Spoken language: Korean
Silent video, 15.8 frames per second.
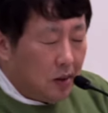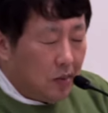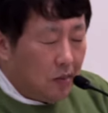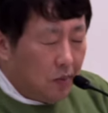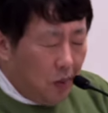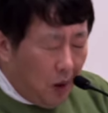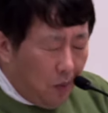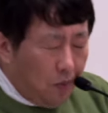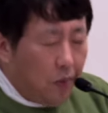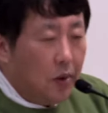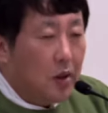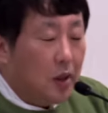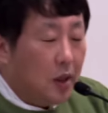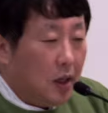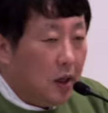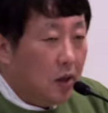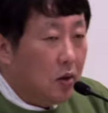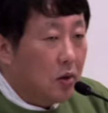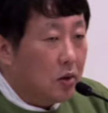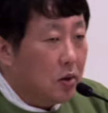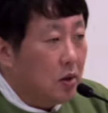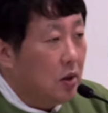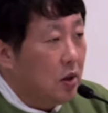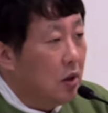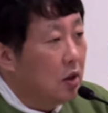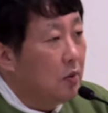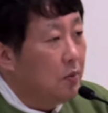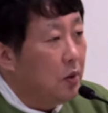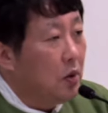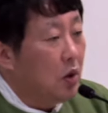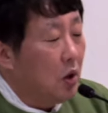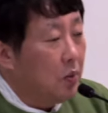몇 번이나 읽어서 읽을
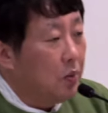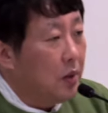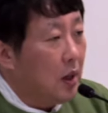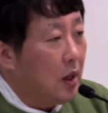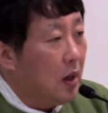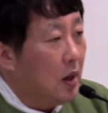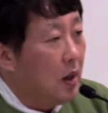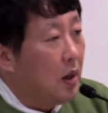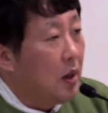필요가 없다.